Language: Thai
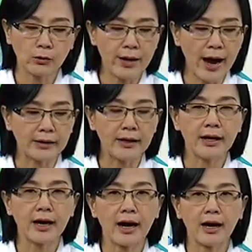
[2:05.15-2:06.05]
ตัวอย่างนี้
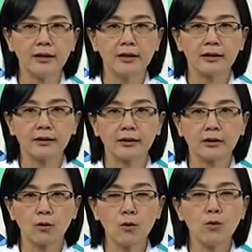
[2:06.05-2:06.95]
นะคะ
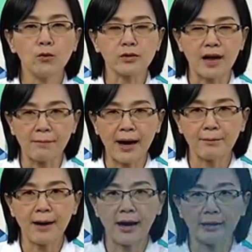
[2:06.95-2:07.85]
กู้อยู่ 3 ล้านบาท